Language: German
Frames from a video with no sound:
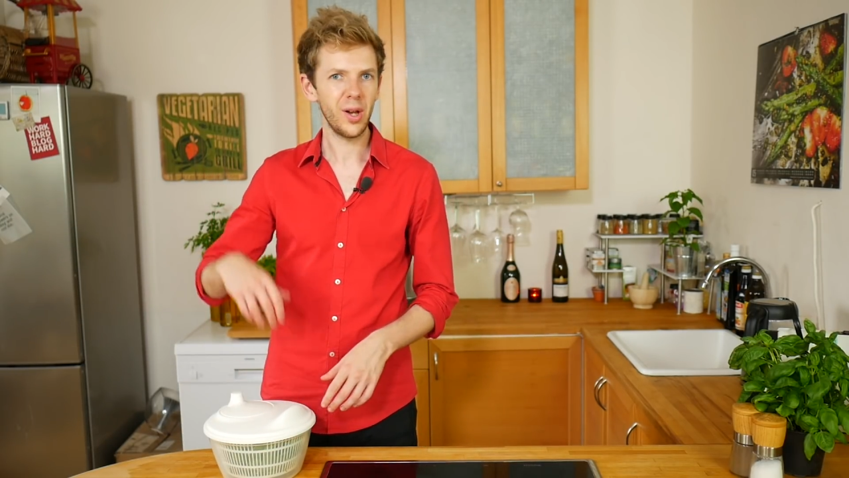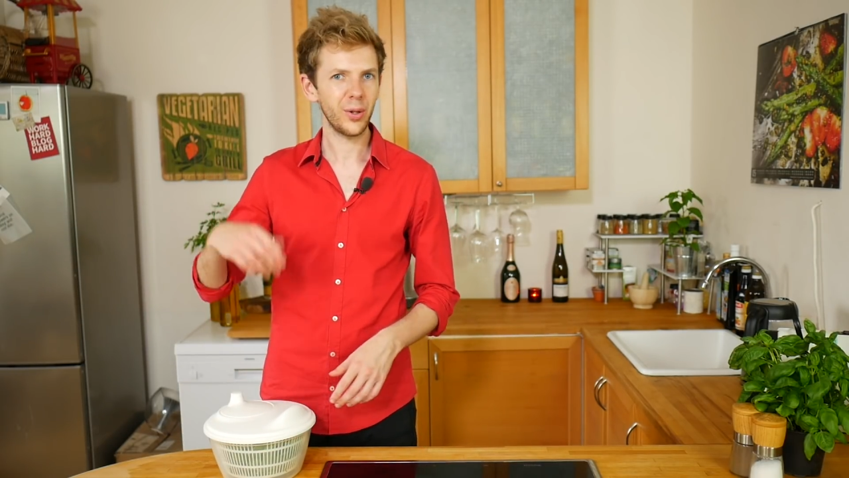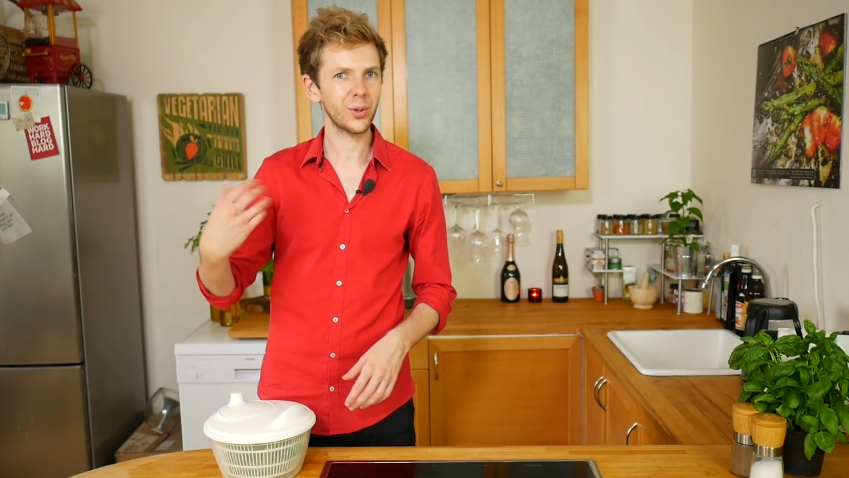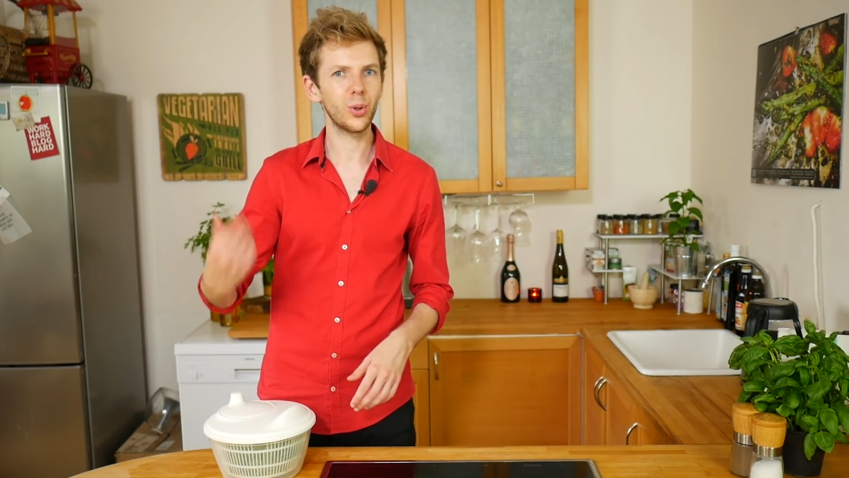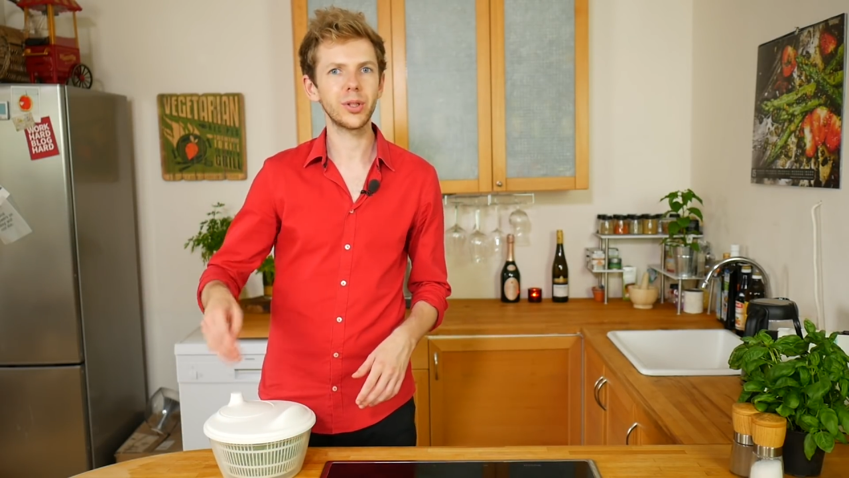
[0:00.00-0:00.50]

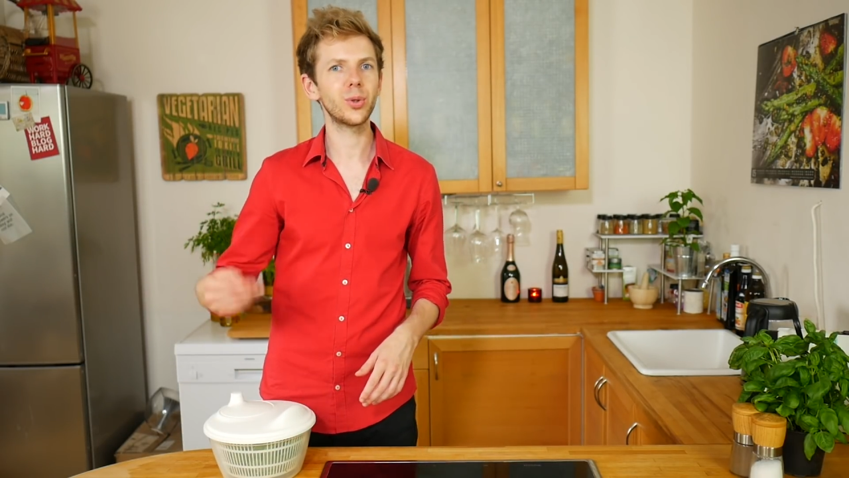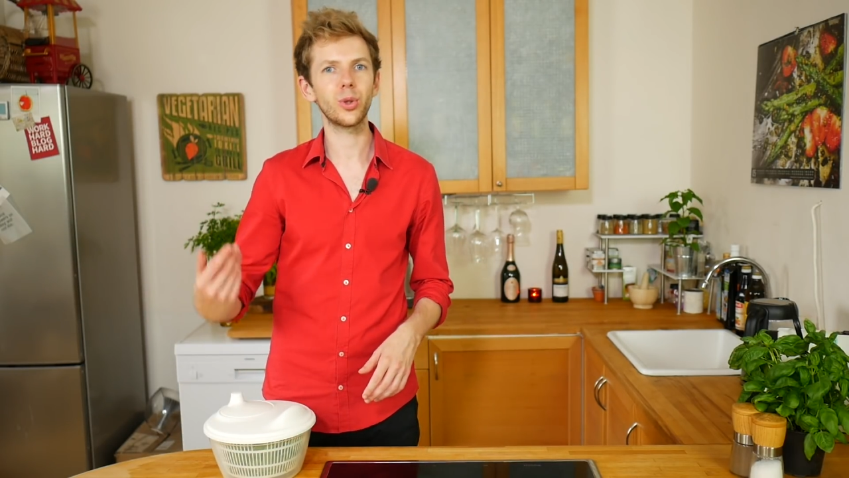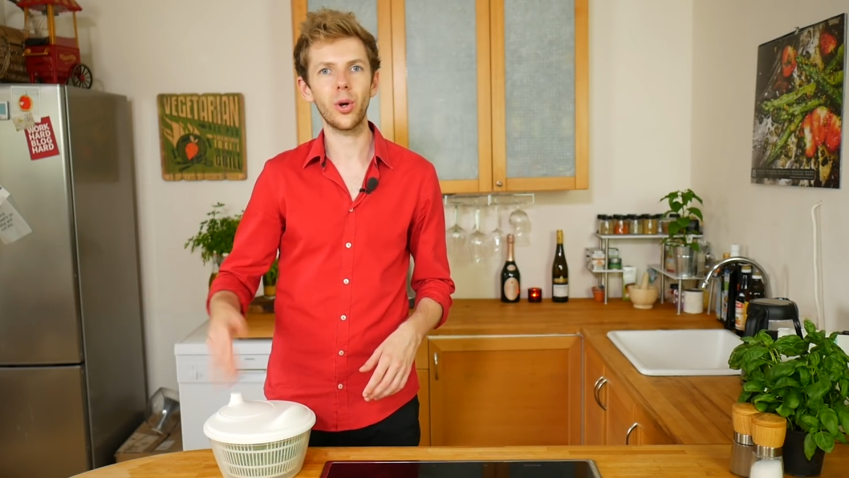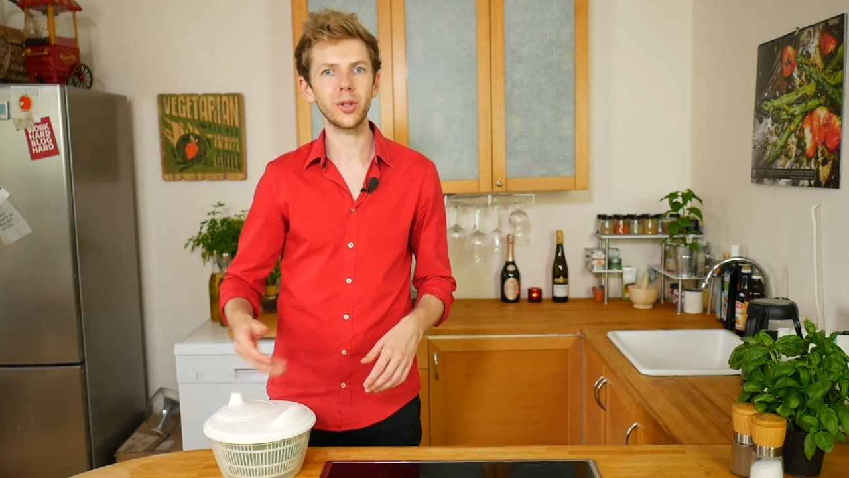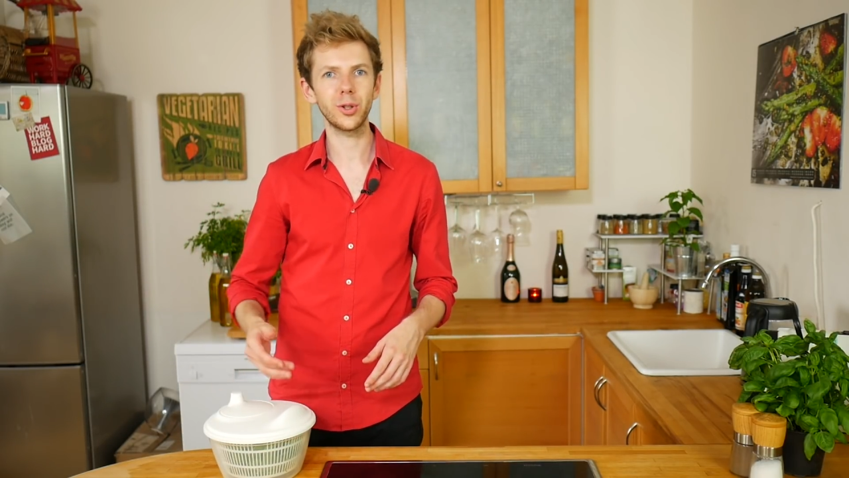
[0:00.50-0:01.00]
dann kurz so
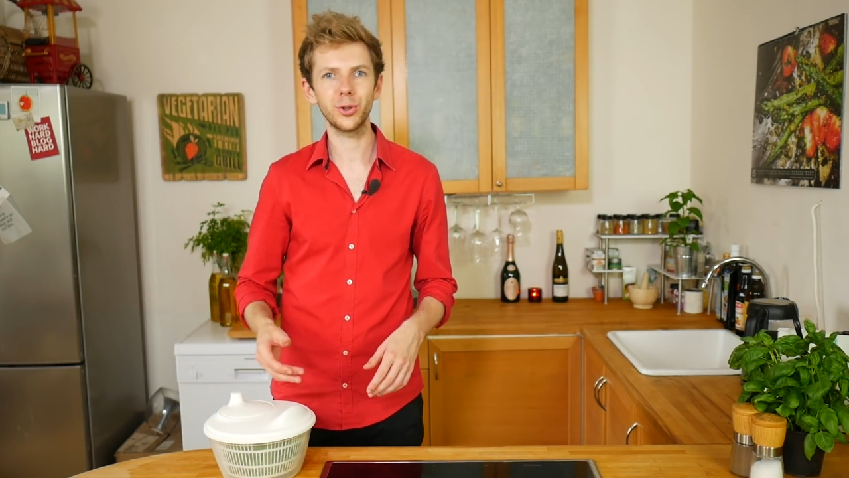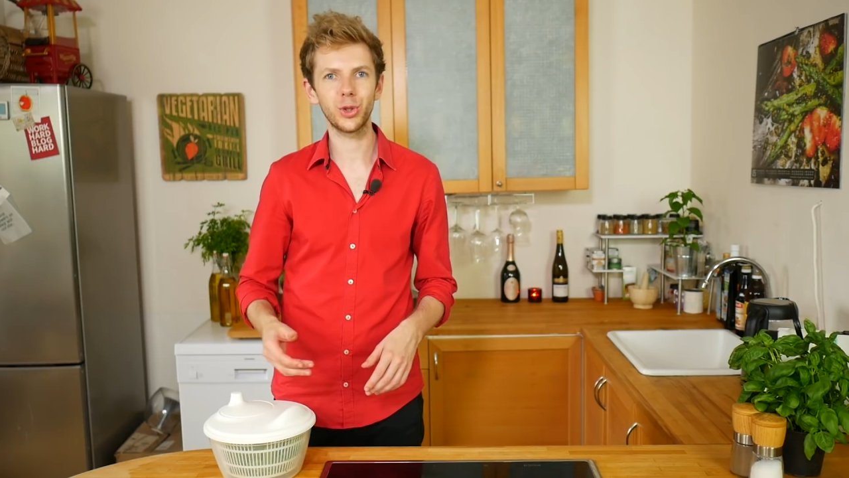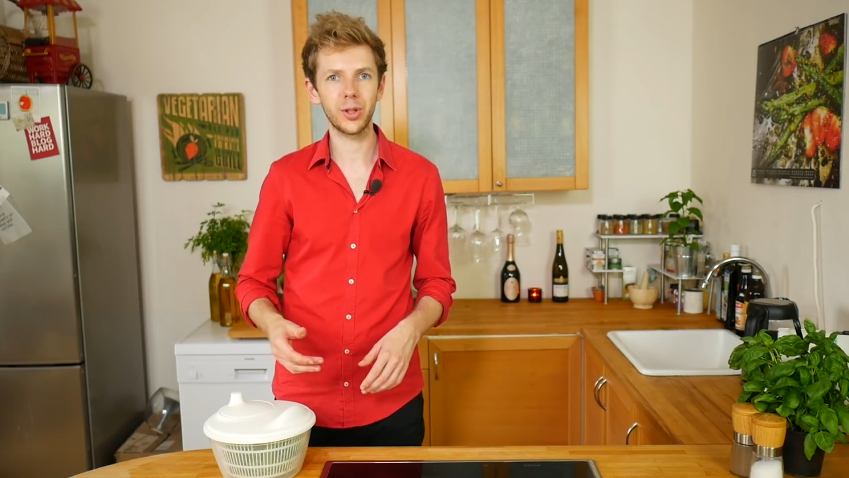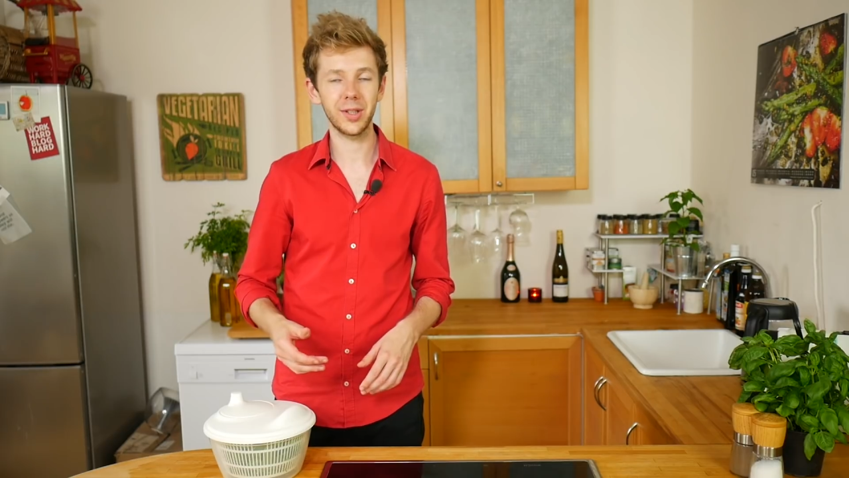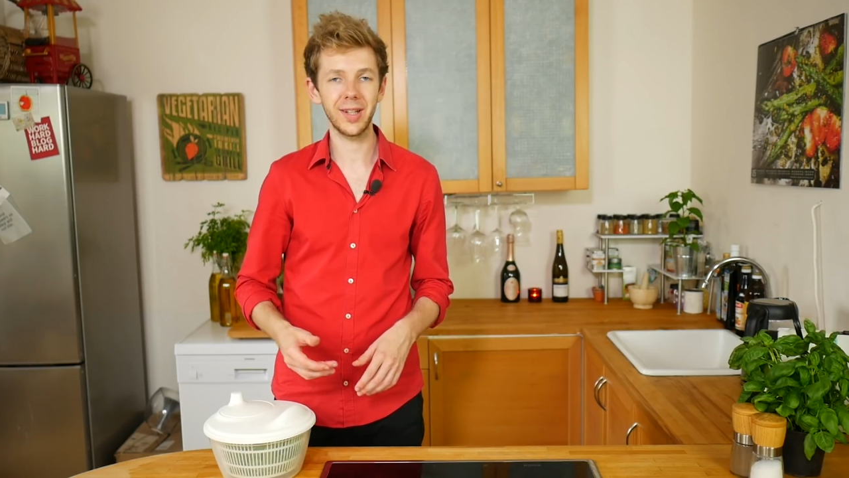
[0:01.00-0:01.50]
trocken zu
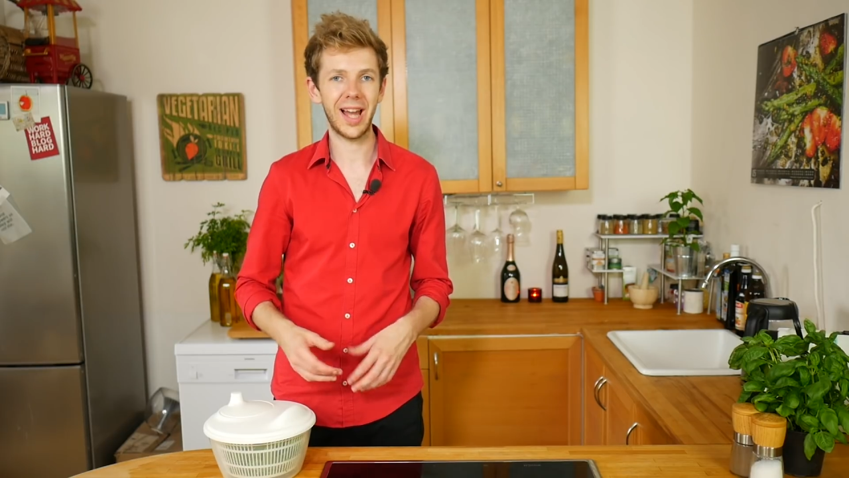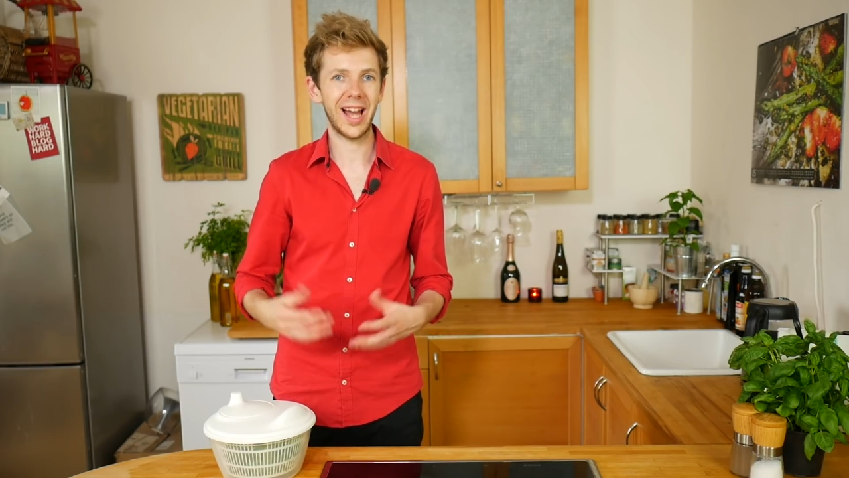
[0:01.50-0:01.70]
schütteln,